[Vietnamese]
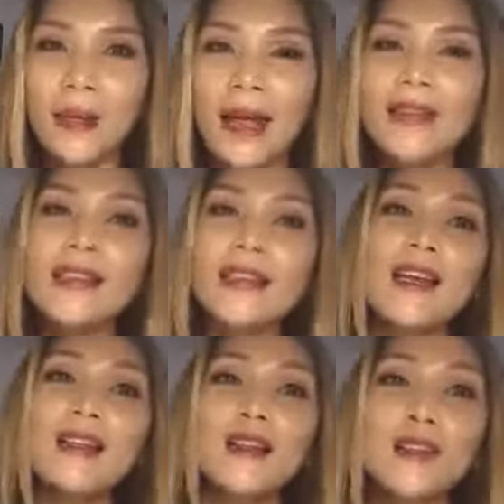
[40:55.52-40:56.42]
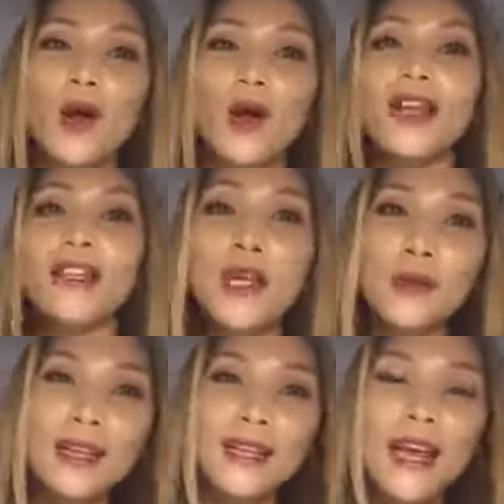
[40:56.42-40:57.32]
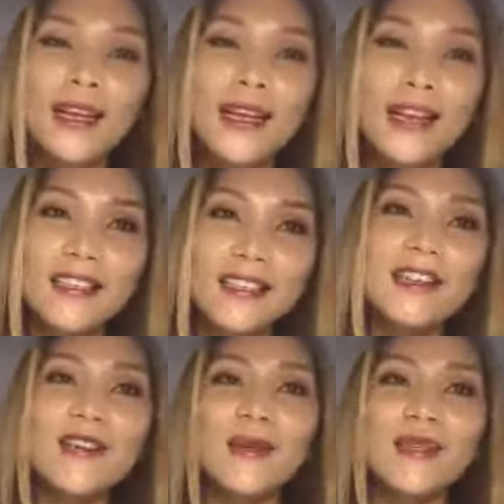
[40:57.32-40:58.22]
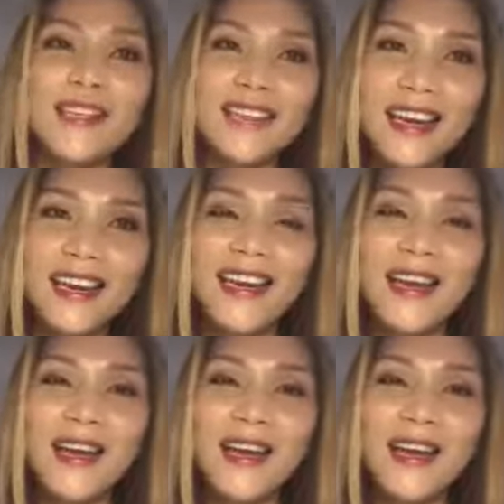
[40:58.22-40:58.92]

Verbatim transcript: anh chị sẽ lựa chọn là nhiều thời gian hay là chất lượng của thời gian